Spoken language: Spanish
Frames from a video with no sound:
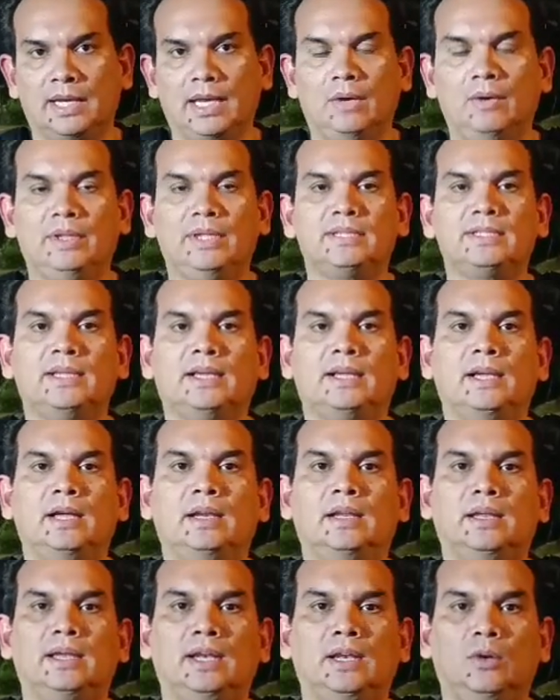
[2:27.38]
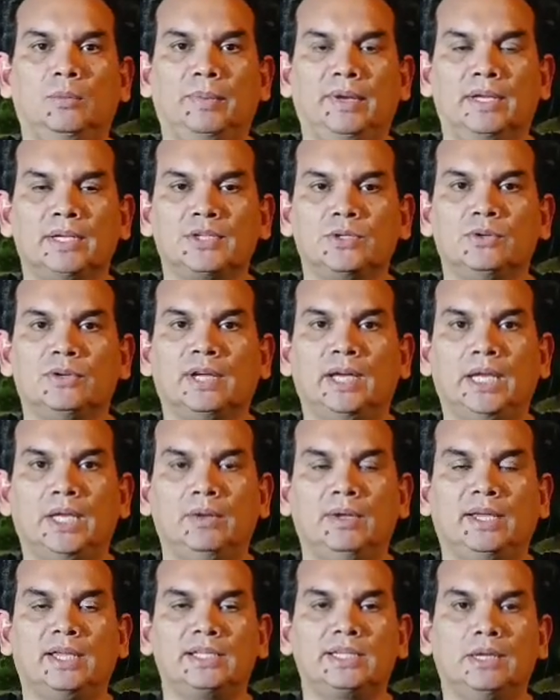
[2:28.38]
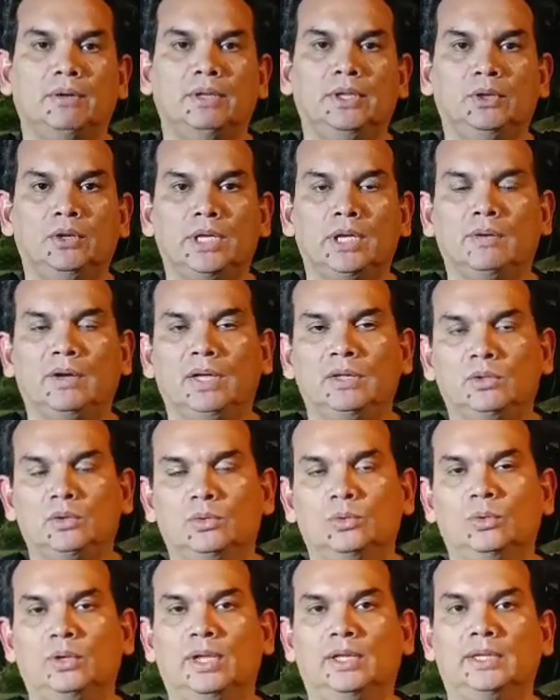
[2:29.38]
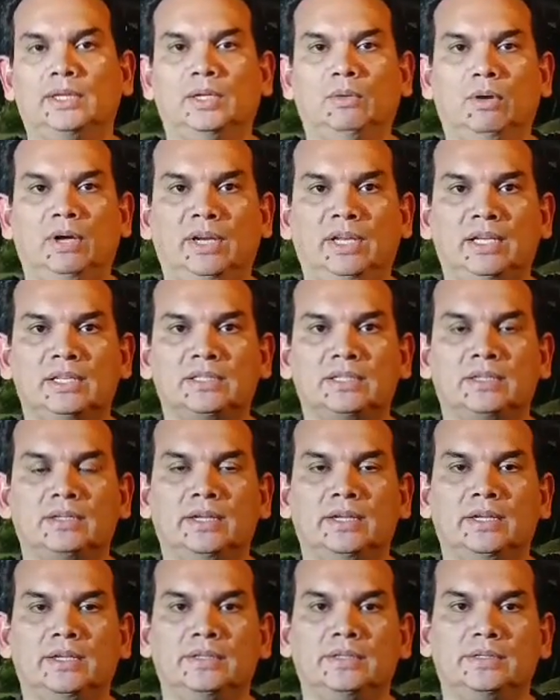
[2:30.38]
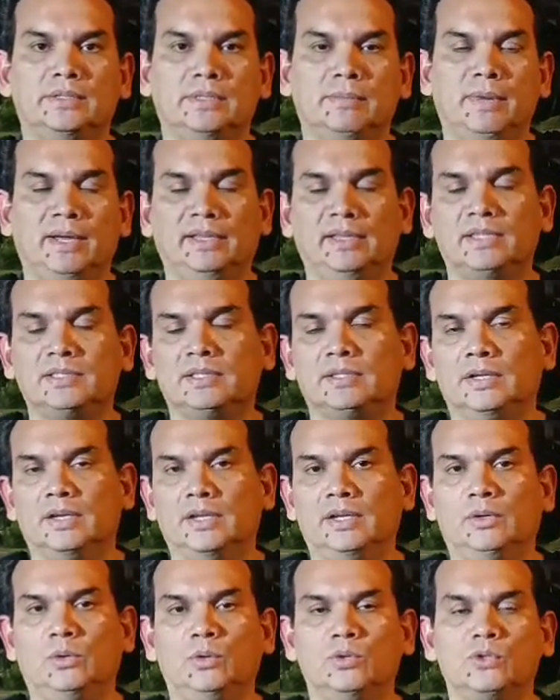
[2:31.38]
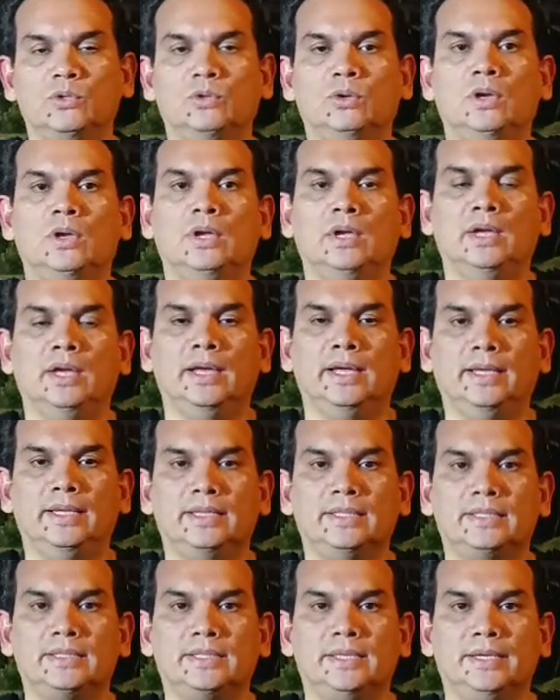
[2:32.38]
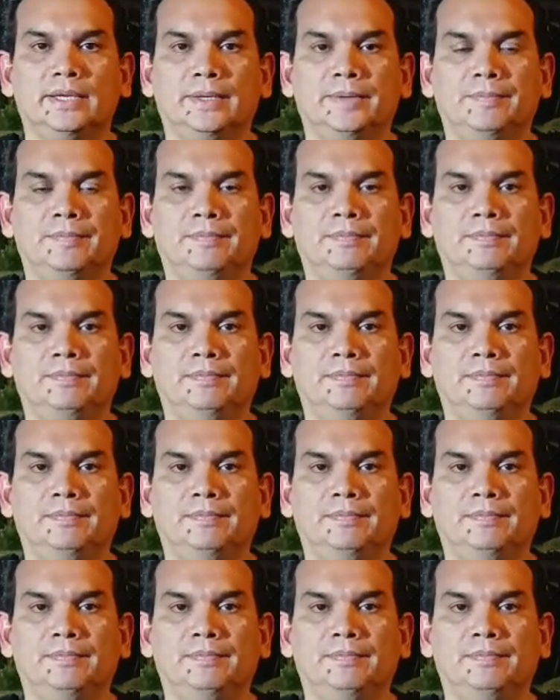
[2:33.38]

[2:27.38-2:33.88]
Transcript: Cabe destacar que la operación Caribe que se ha venido llevando durante varias eh, semanas, incluso este,